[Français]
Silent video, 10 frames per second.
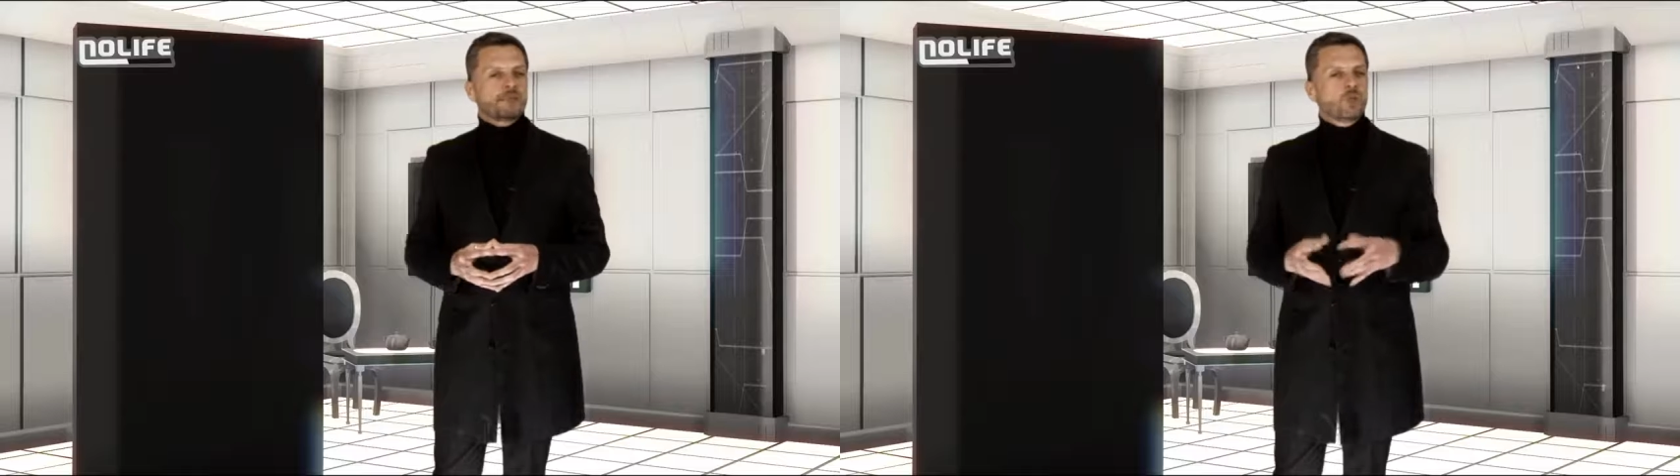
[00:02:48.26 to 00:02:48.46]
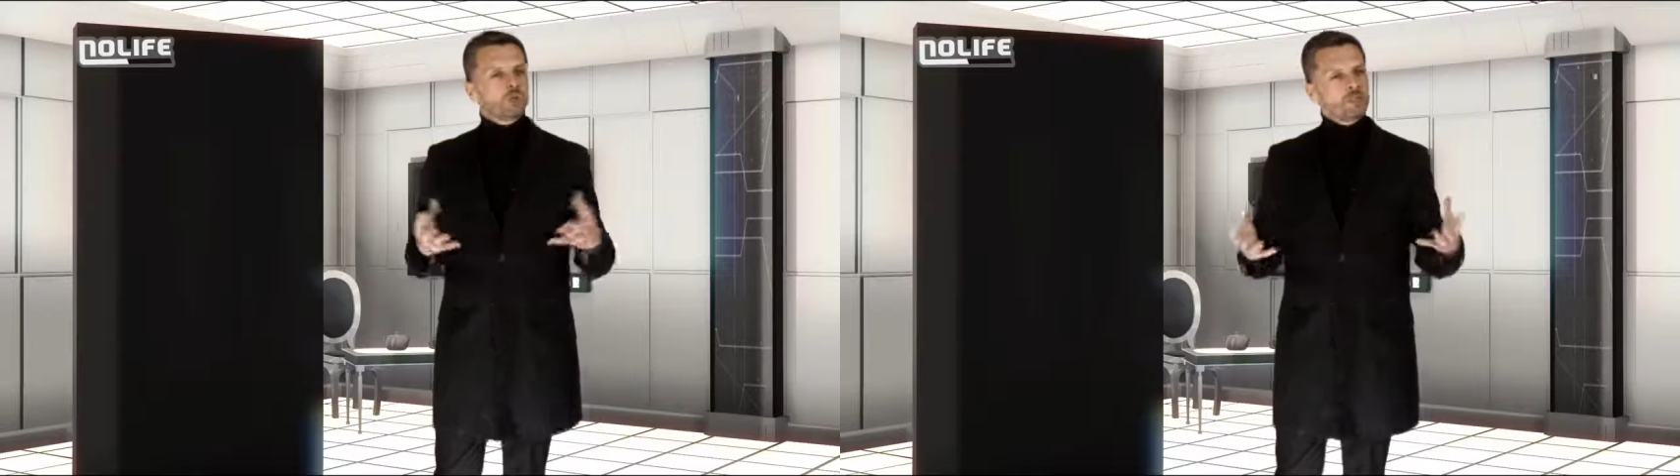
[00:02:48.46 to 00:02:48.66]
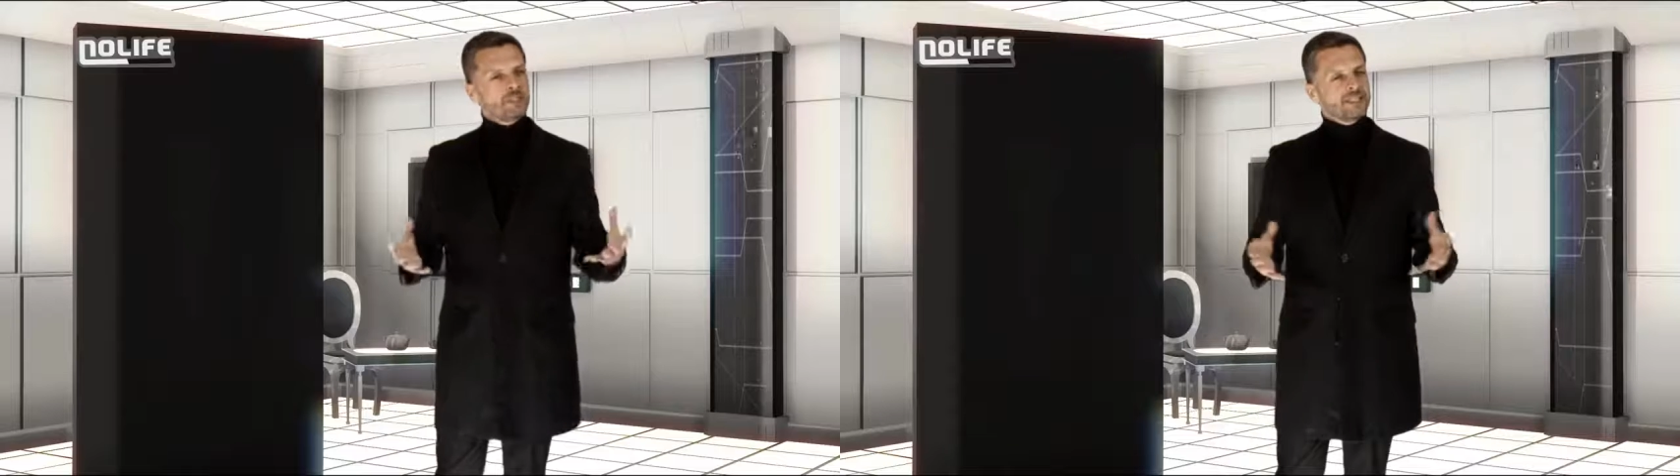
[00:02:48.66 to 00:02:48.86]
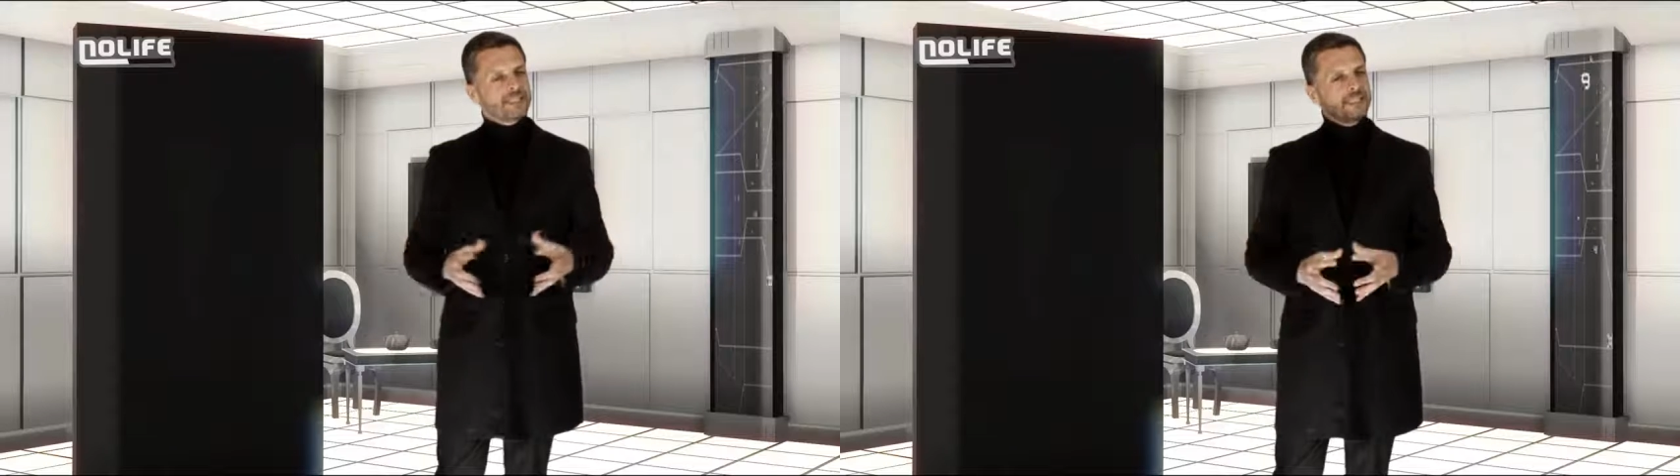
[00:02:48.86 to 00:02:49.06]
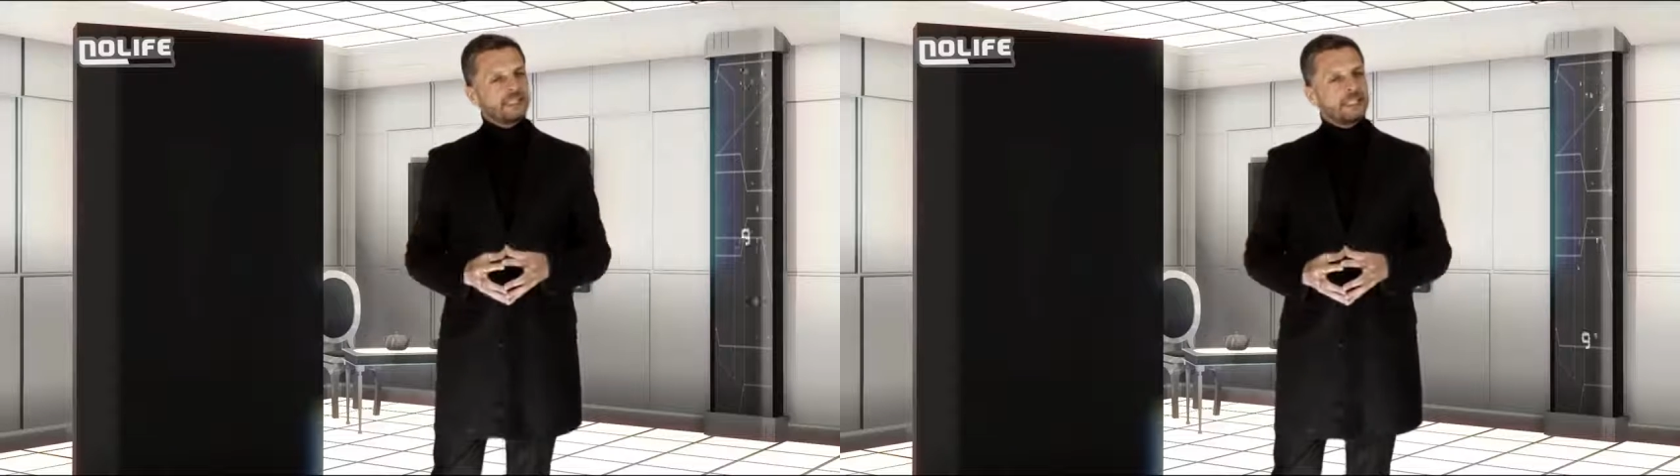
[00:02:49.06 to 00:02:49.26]
En
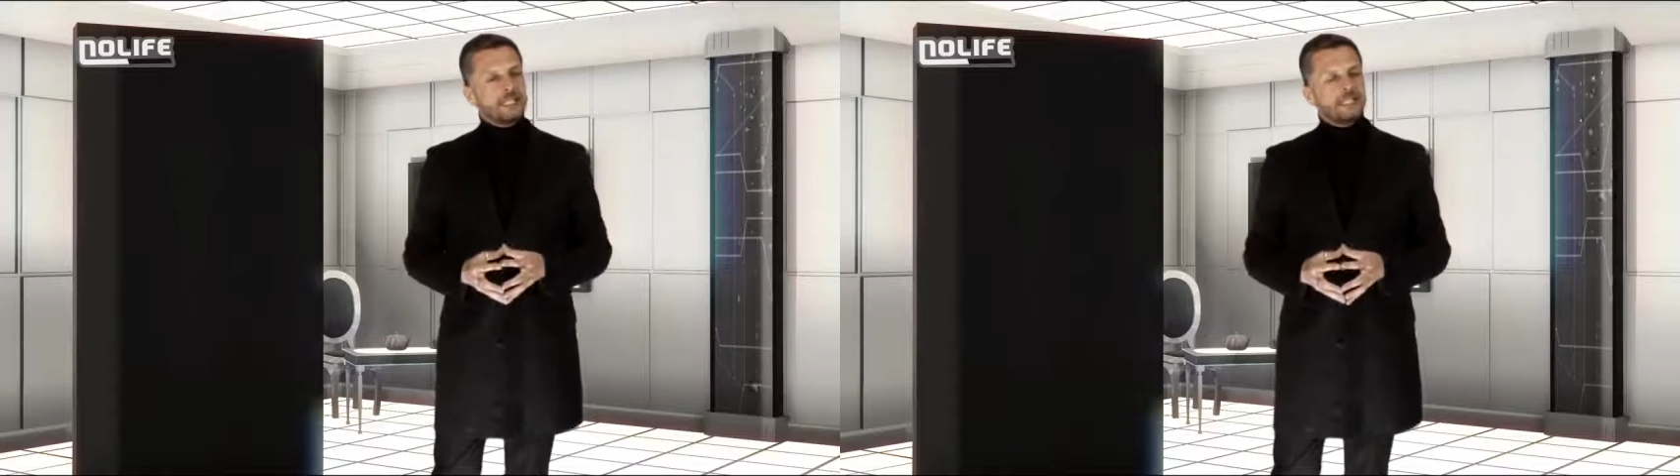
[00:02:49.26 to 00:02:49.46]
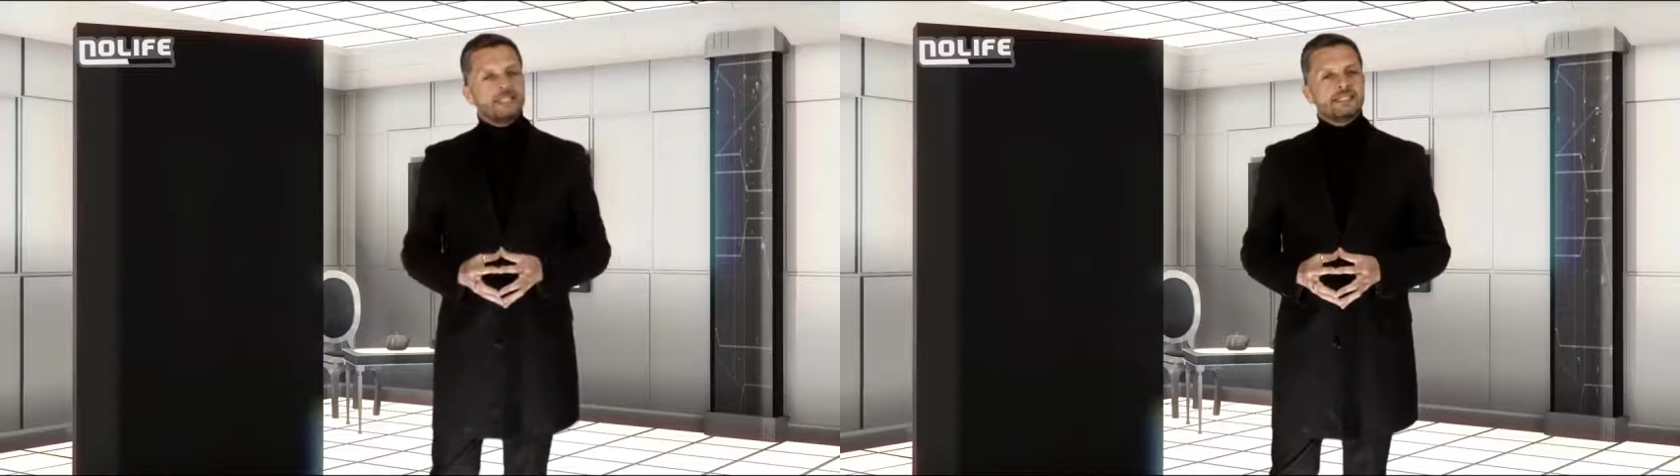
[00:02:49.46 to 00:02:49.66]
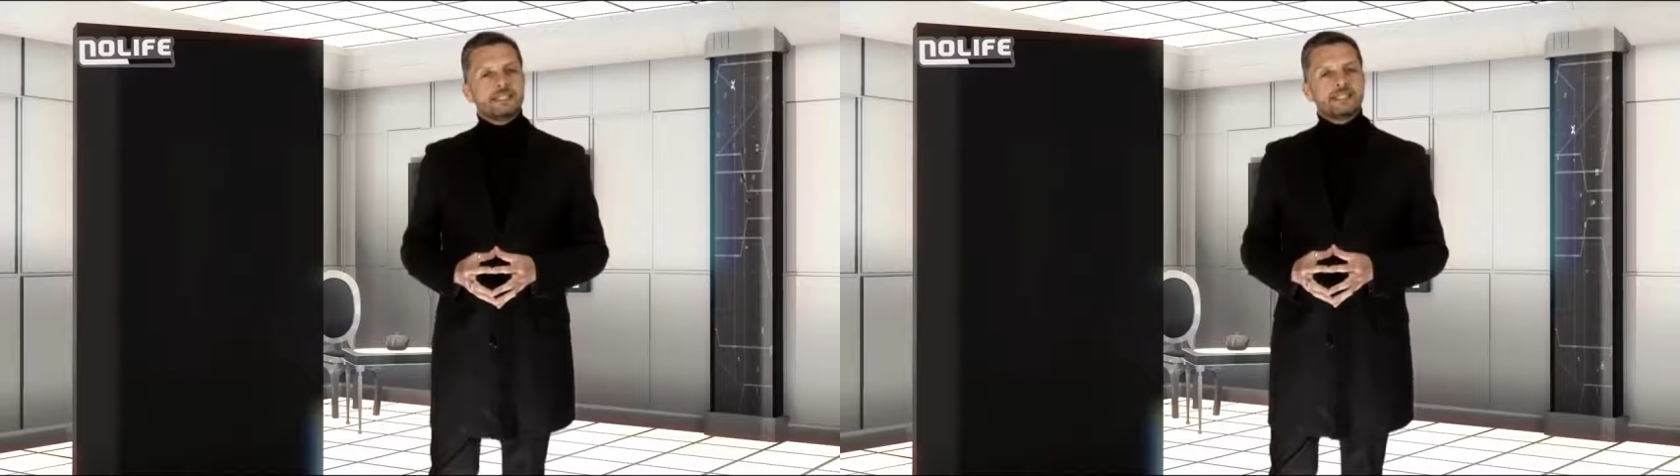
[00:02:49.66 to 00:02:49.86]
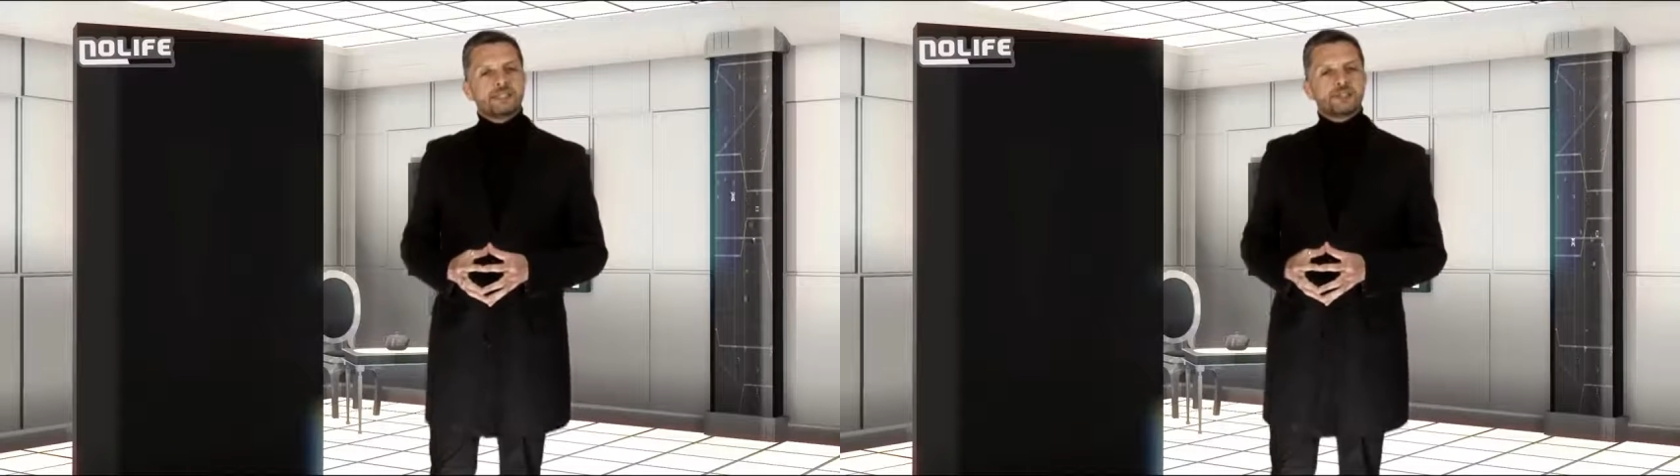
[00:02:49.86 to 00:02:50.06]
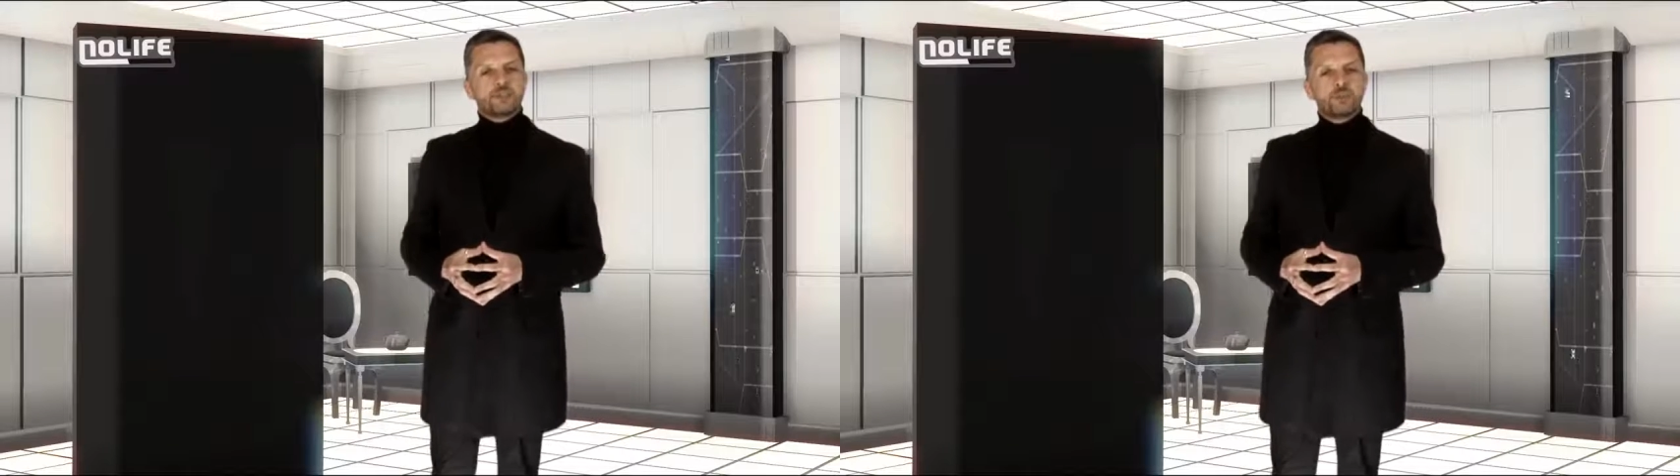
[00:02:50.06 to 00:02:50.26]
2027,
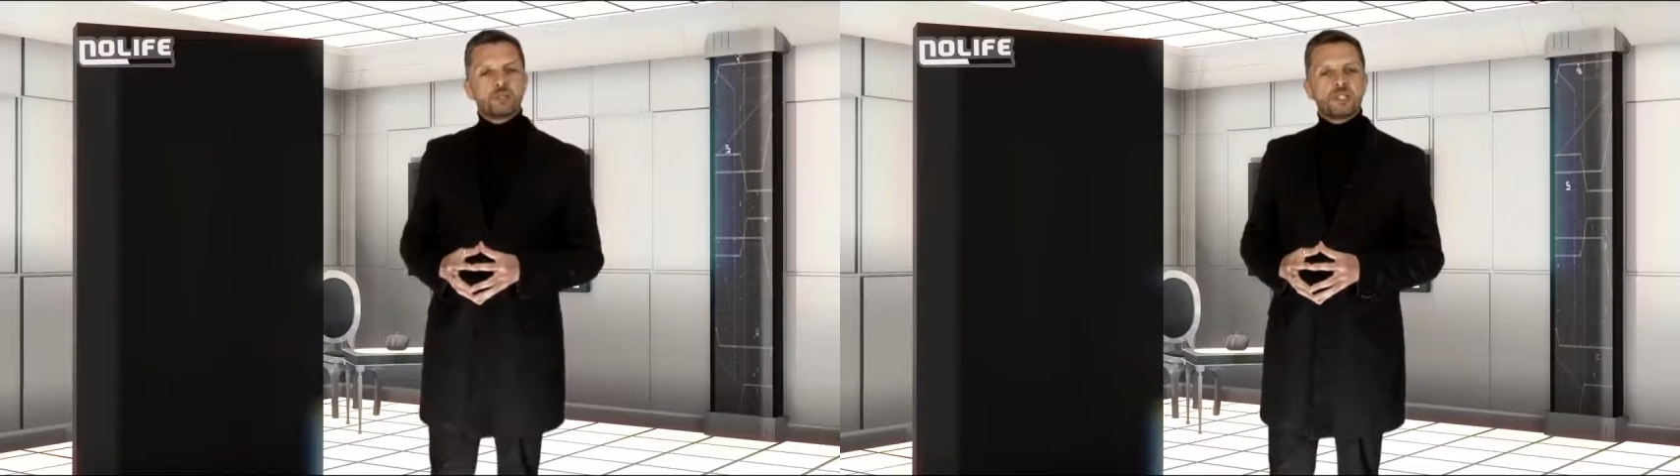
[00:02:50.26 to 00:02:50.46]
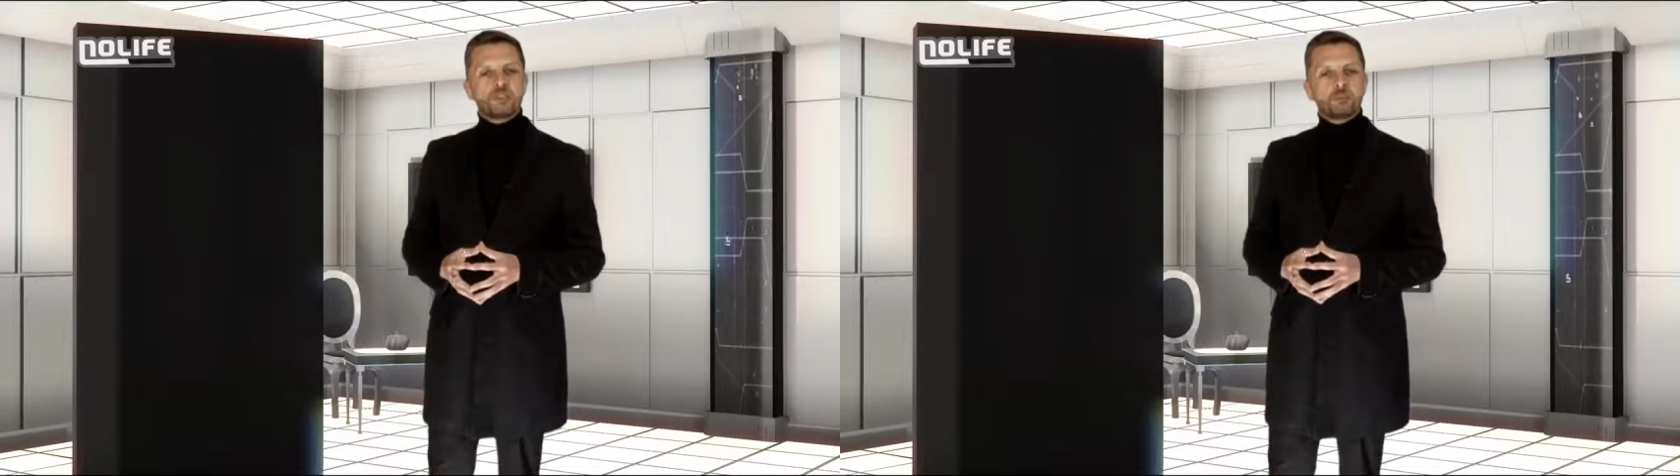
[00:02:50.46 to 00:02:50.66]
certaines entreprises